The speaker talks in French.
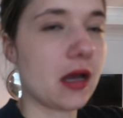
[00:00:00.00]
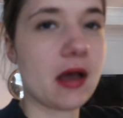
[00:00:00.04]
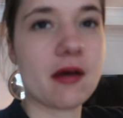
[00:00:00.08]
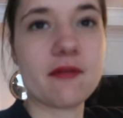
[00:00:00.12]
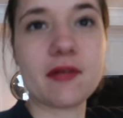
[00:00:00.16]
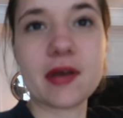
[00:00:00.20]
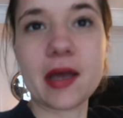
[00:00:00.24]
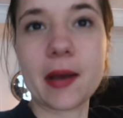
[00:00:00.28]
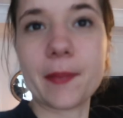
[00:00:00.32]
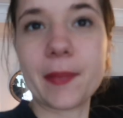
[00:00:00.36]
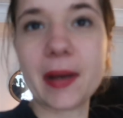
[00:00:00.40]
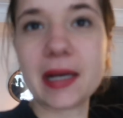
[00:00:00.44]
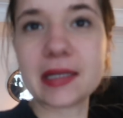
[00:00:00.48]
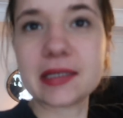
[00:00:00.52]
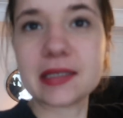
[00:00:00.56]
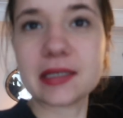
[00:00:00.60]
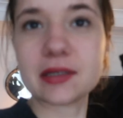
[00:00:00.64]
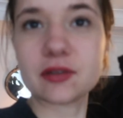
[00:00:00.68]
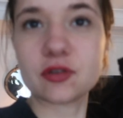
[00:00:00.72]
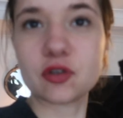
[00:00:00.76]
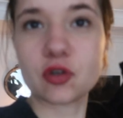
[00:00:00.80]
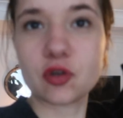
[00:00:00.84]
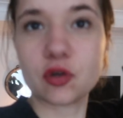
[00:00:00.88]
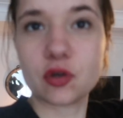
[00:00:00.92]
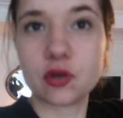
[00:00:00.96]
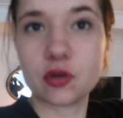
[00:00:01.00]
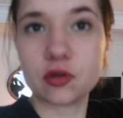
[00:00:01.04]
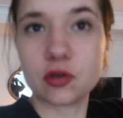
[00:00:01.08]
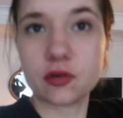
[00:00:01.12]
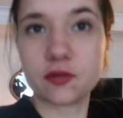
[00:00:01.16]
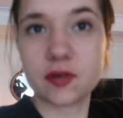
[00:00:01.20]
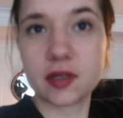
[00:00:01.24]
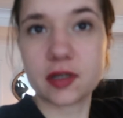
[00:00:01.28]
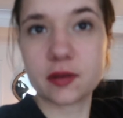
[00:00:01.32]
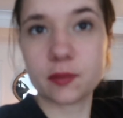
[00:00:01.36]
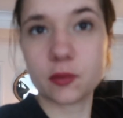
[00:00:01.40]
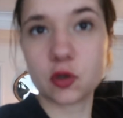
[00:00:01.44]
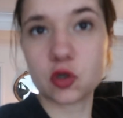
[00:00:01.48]
ah ben, à partir de,
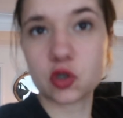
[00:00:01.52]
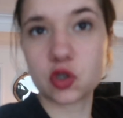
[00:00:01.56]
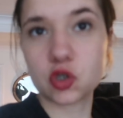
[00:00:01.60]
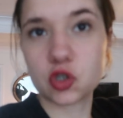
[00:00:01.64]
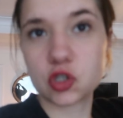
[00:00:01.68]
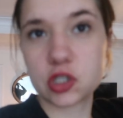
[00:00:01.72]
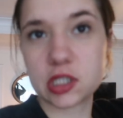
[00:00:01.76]
vêtements que